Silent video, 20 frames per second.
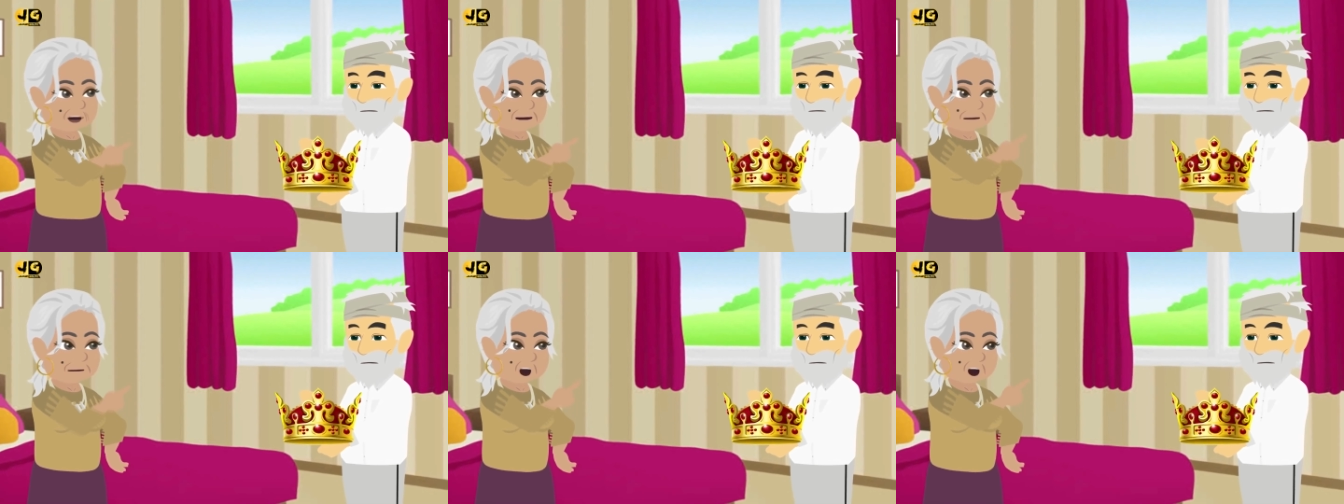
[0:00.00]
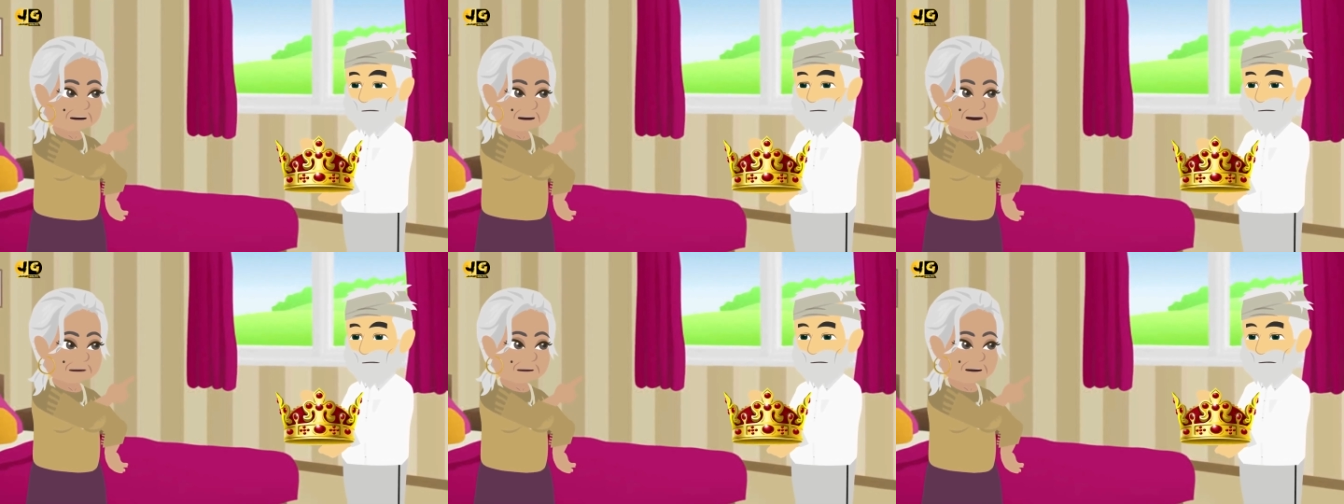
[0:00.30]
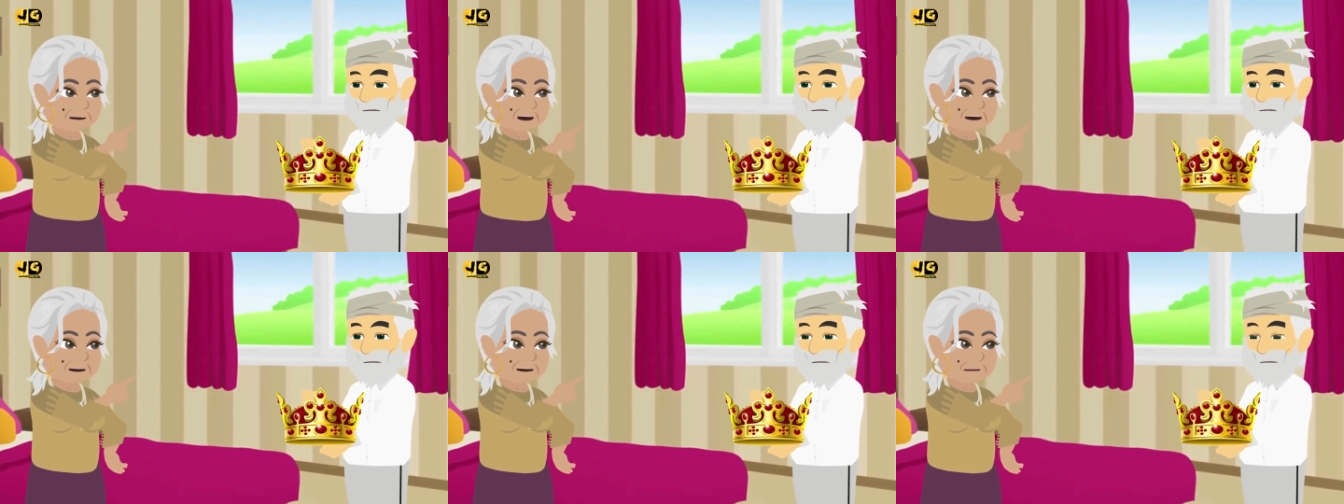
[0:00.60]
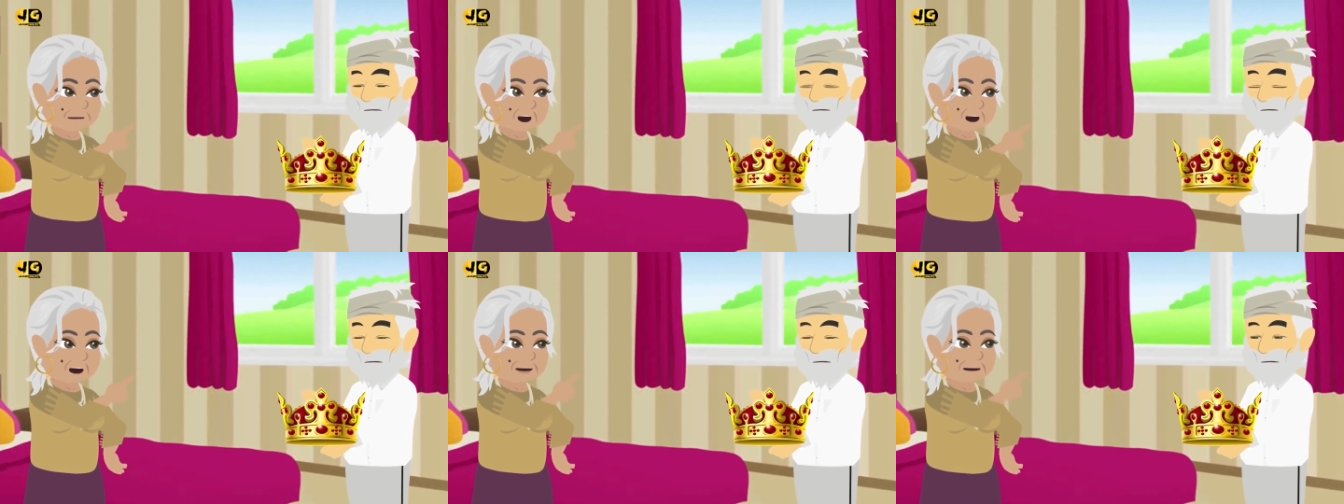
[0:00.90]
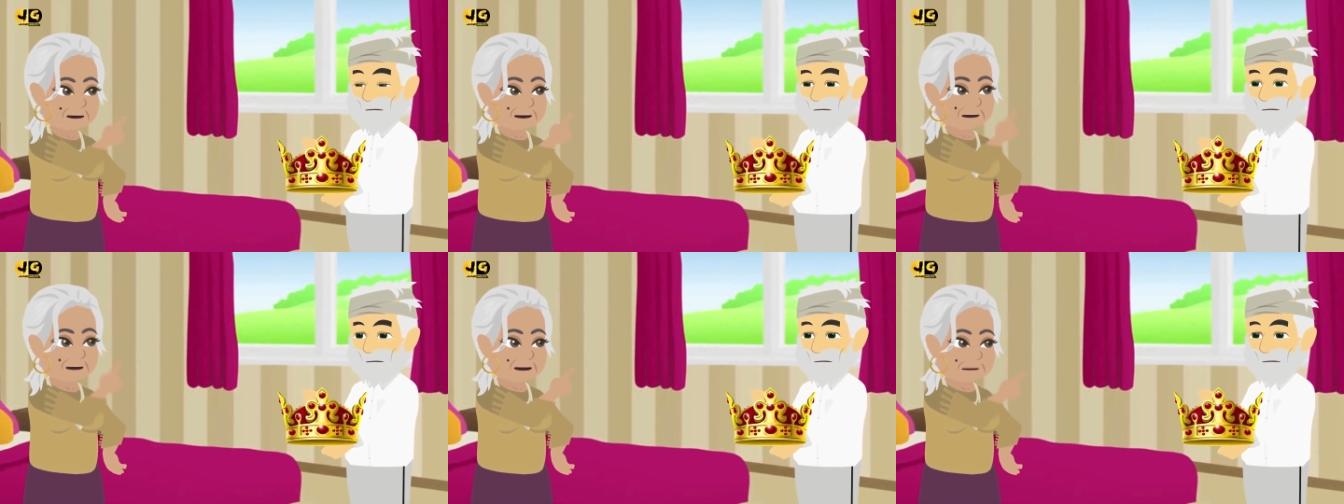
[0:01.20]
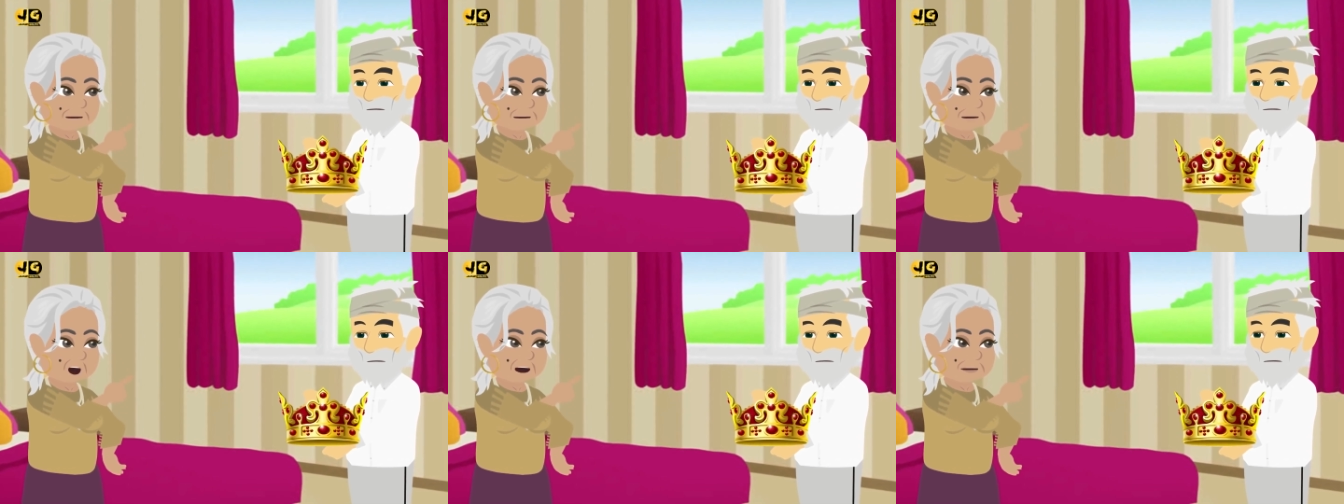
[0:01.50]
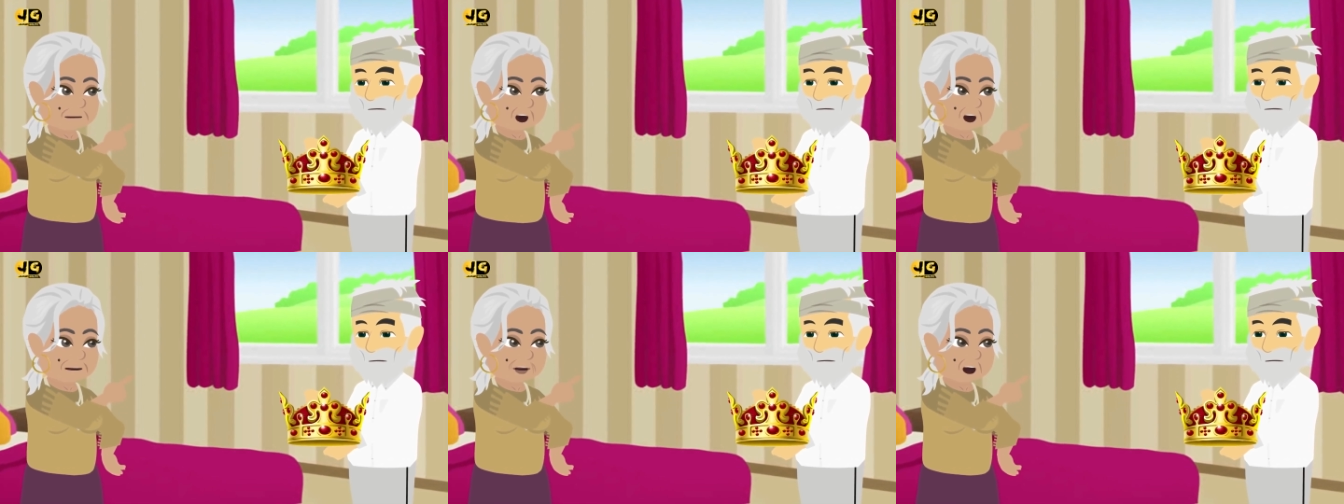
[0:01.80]
এরপরে পুরো গ্রামের মধ্যে
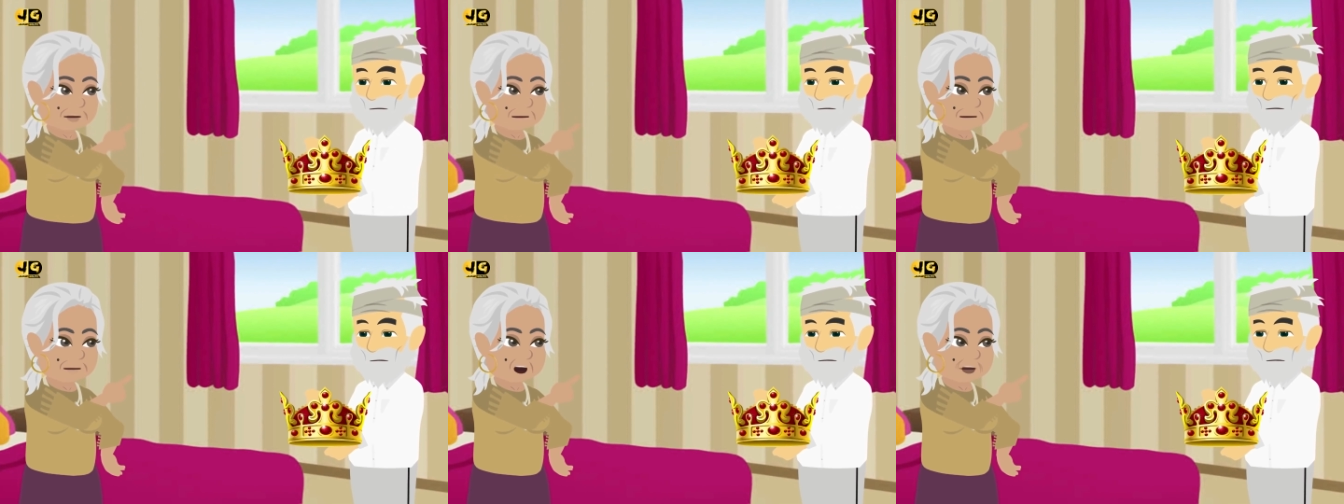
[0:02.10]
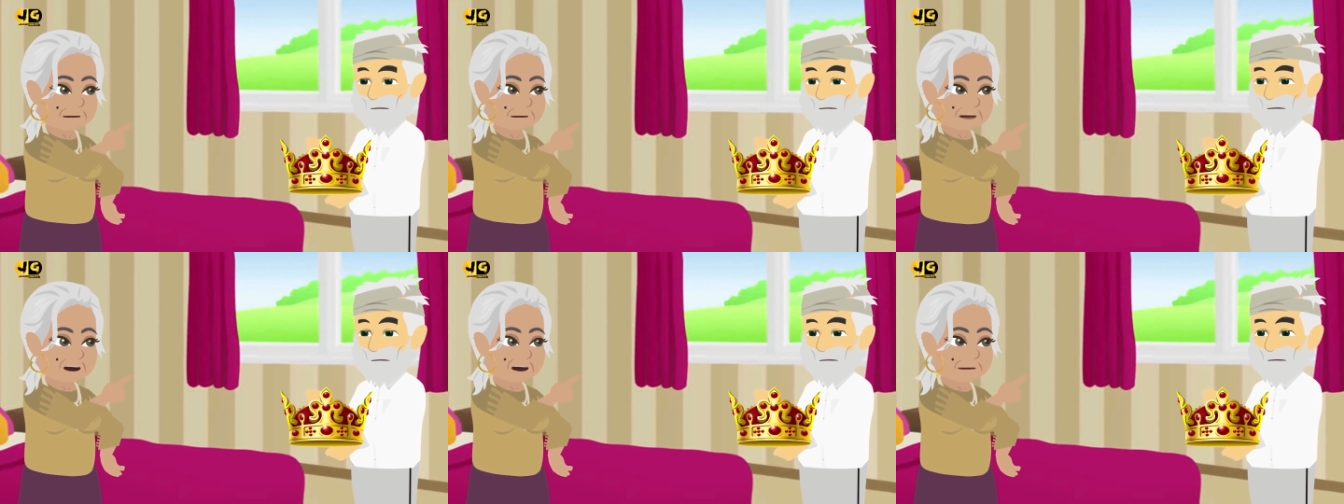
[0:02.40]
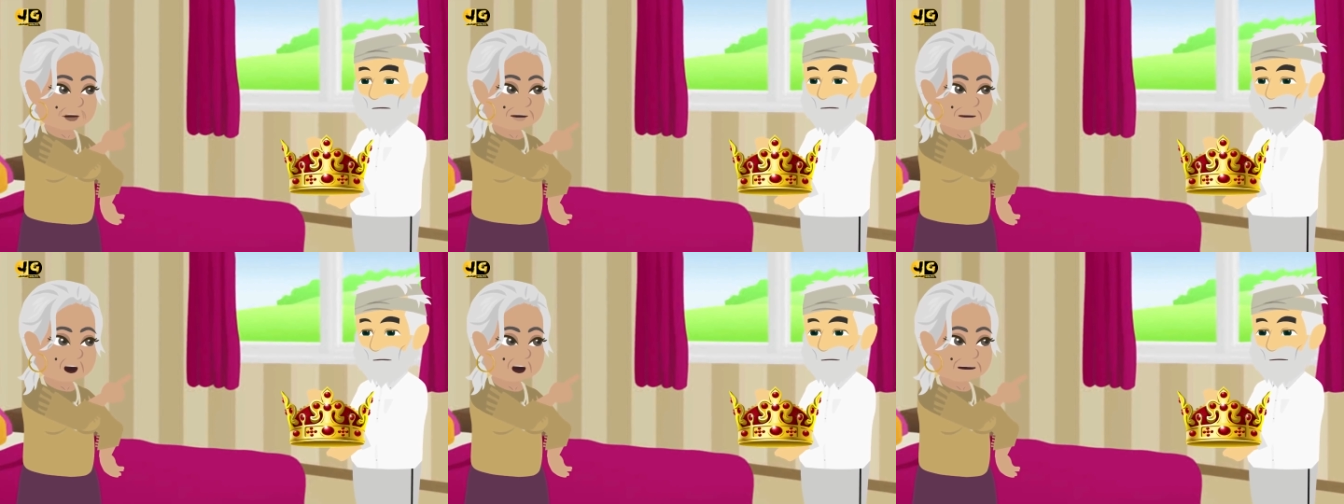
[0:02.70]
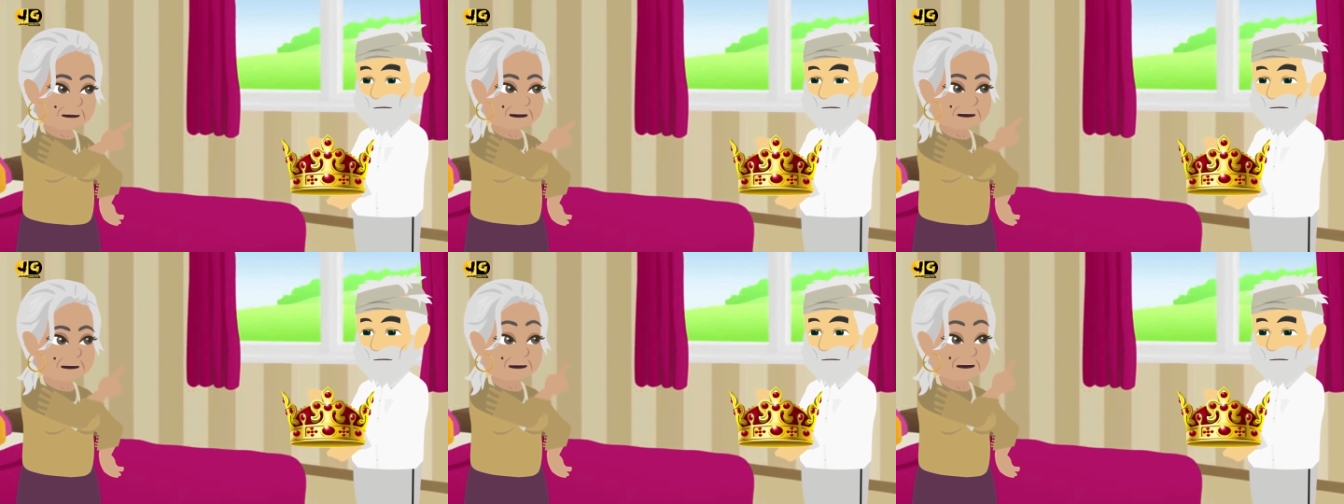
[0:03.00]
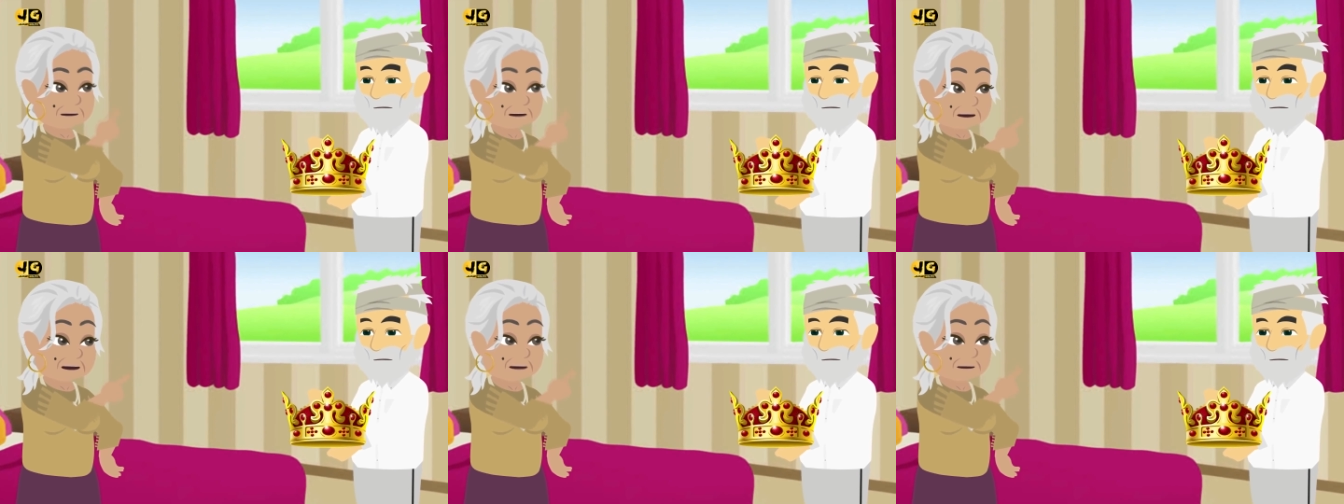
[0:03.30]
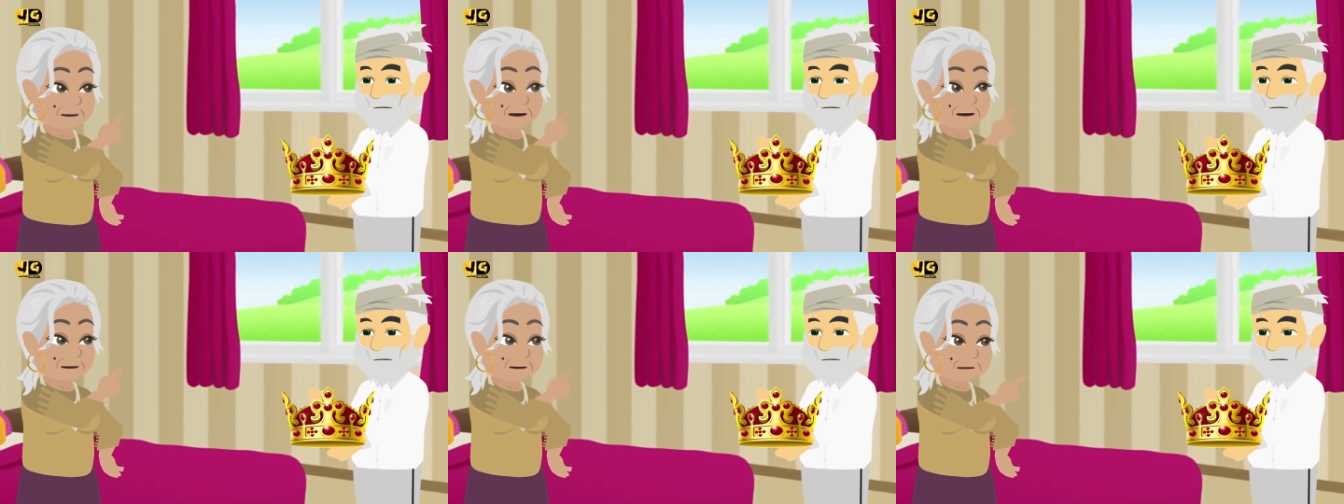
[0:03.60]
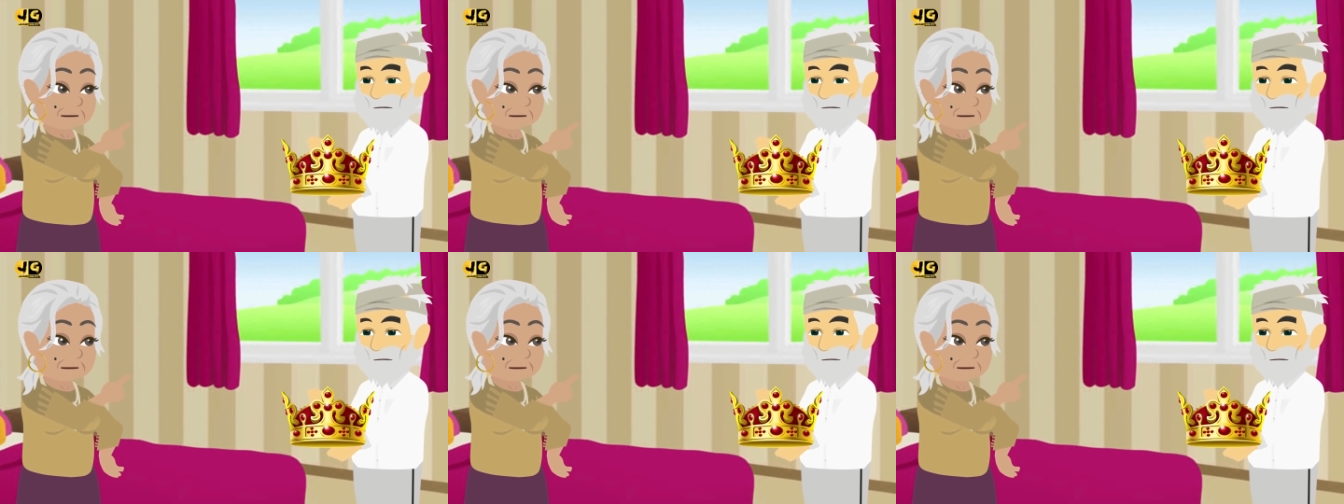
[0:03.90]
আমরা সব থেকে ধনী হয়ে যাব